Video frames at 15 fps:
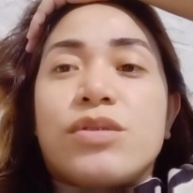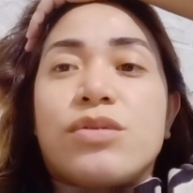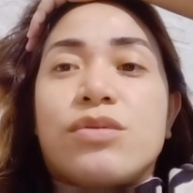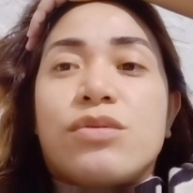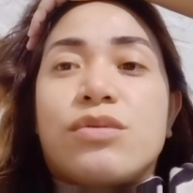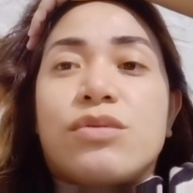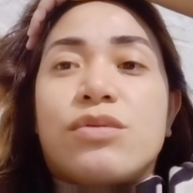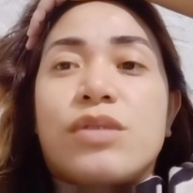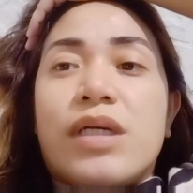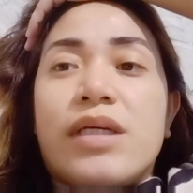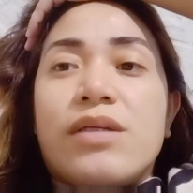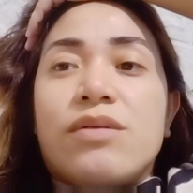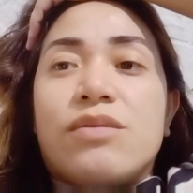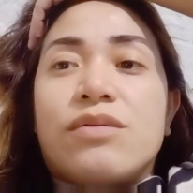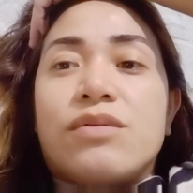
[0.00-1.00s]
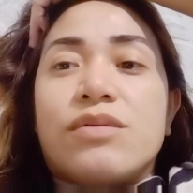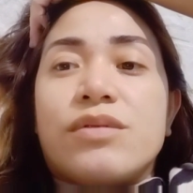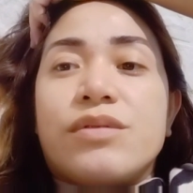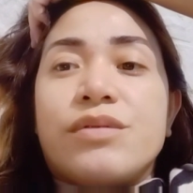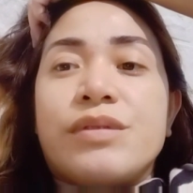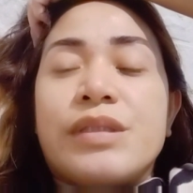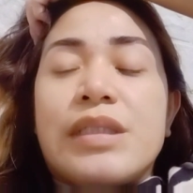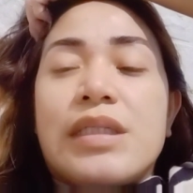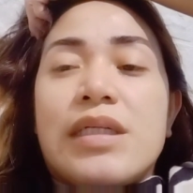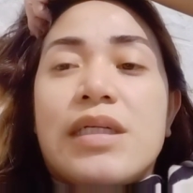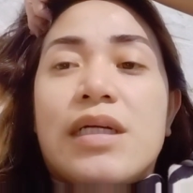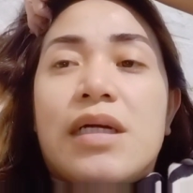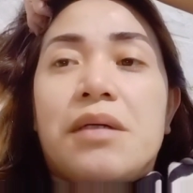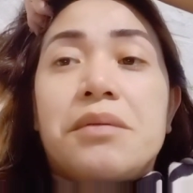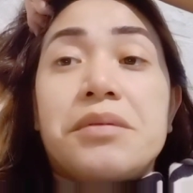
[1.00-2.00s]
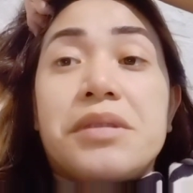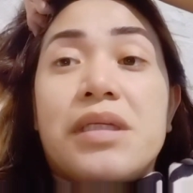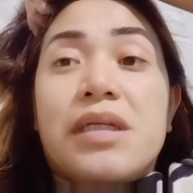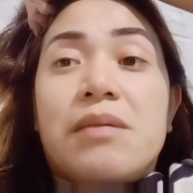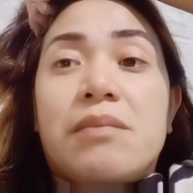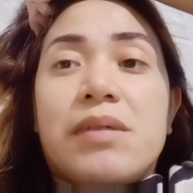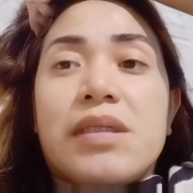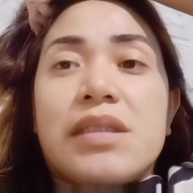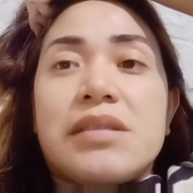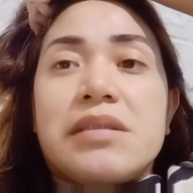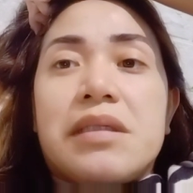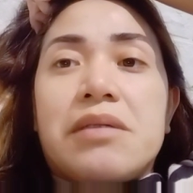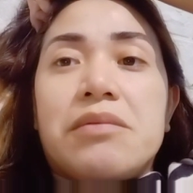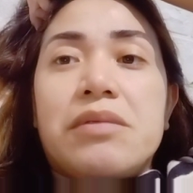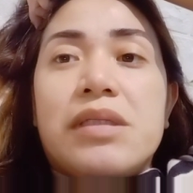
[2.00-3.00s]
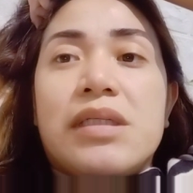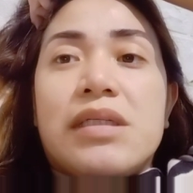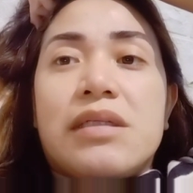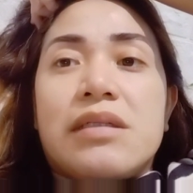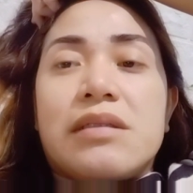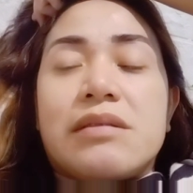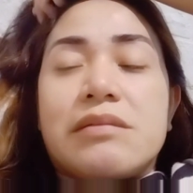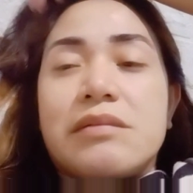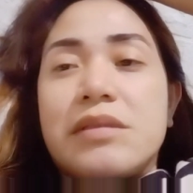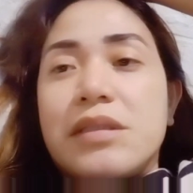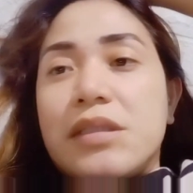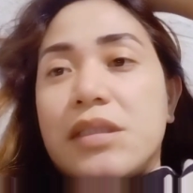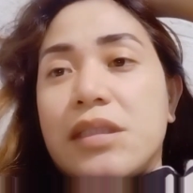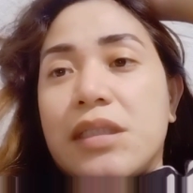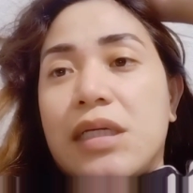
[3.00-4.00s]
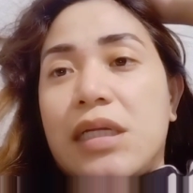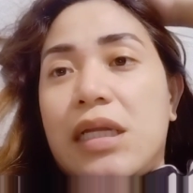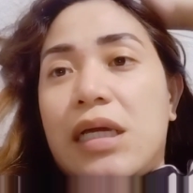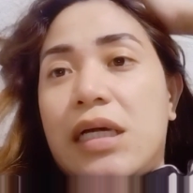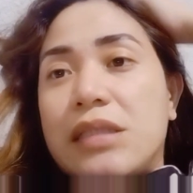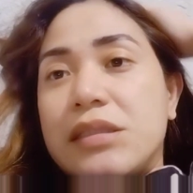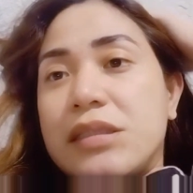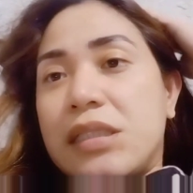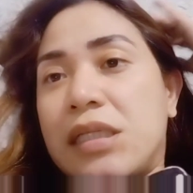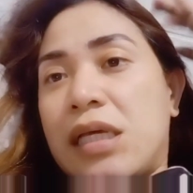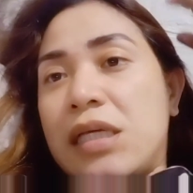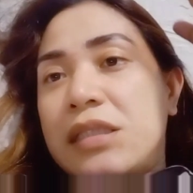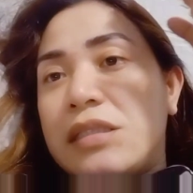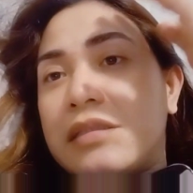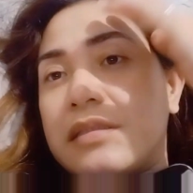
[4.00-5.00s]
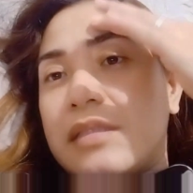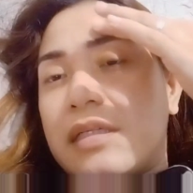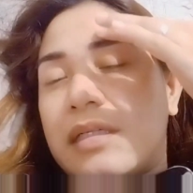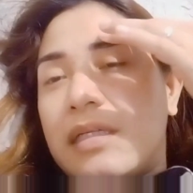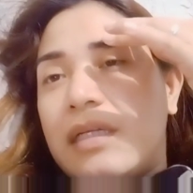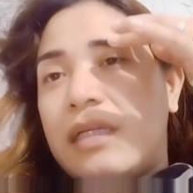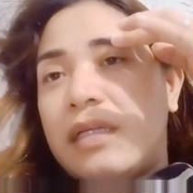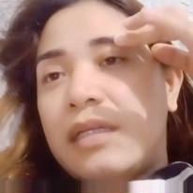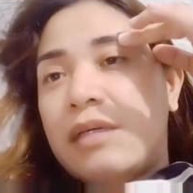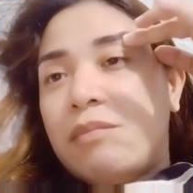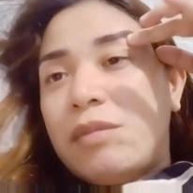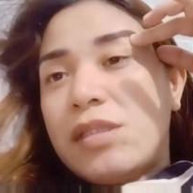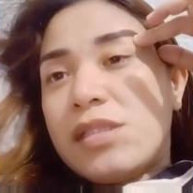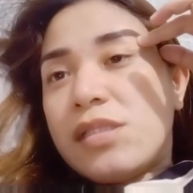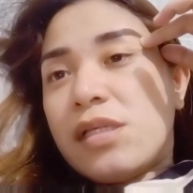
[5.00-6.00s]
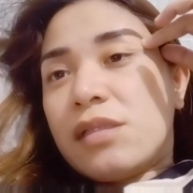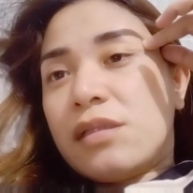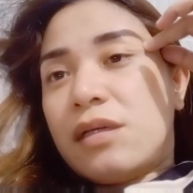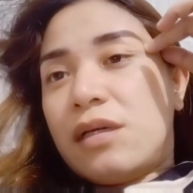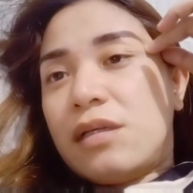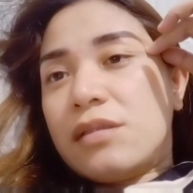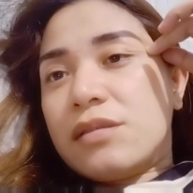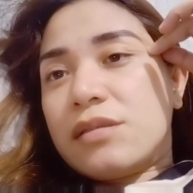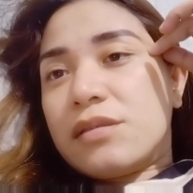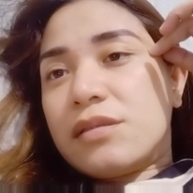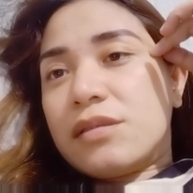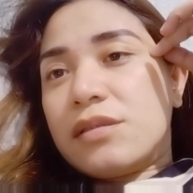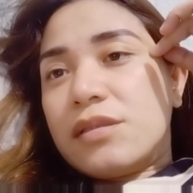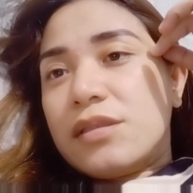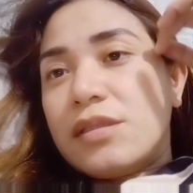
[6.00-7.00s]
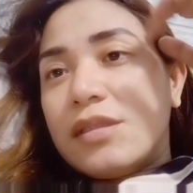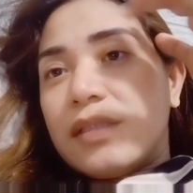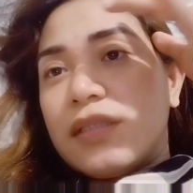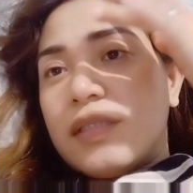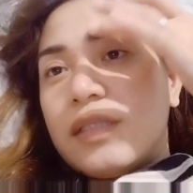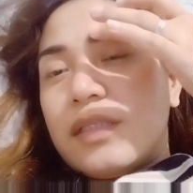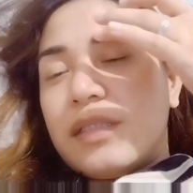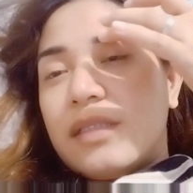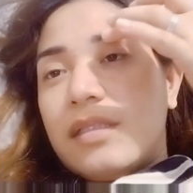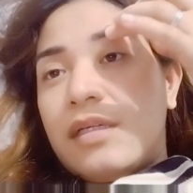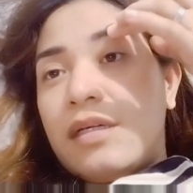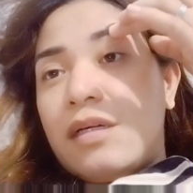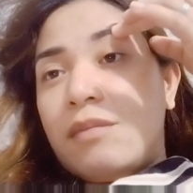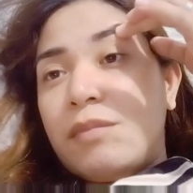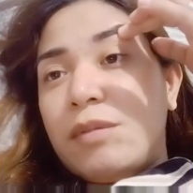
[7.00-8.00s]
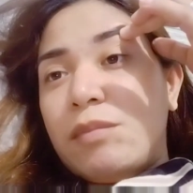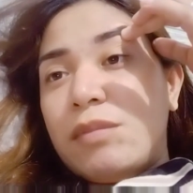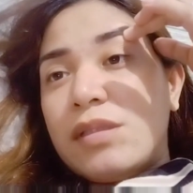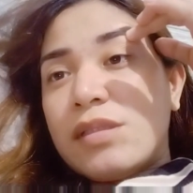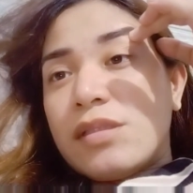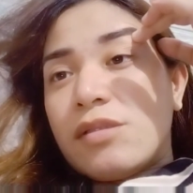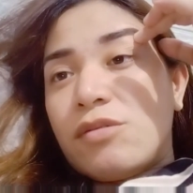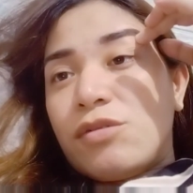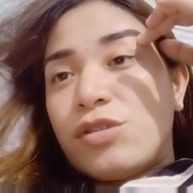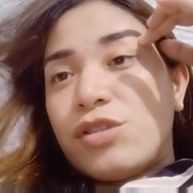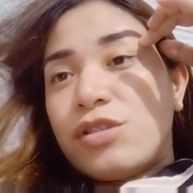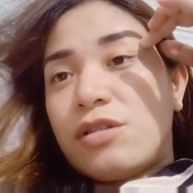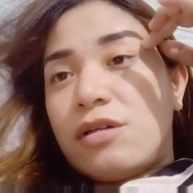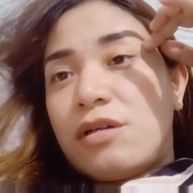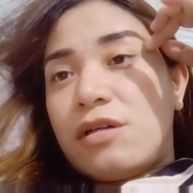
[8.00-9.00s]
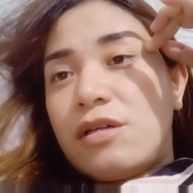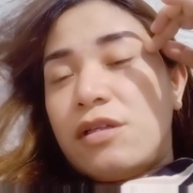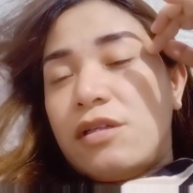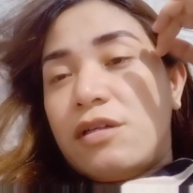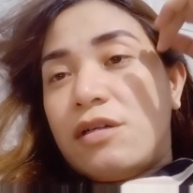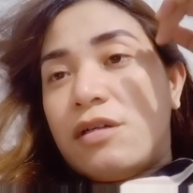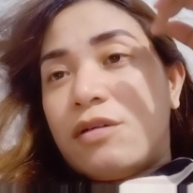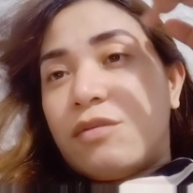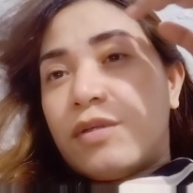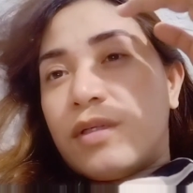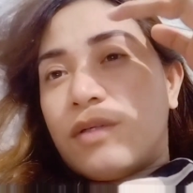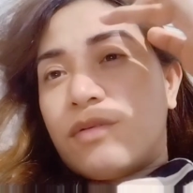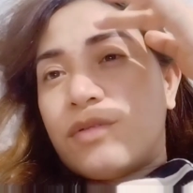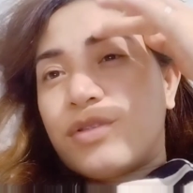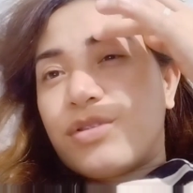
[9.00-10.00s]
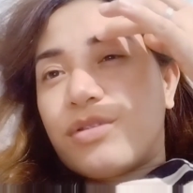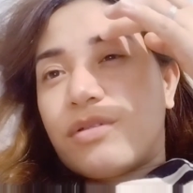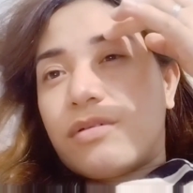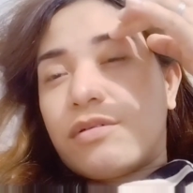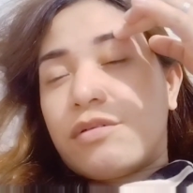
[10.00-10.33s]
So, ngayon, ako na lang mag-isa ulit. Kailangan sanay ang sarili. Minsan, guys, na miss ko siya, inaaway ko siya.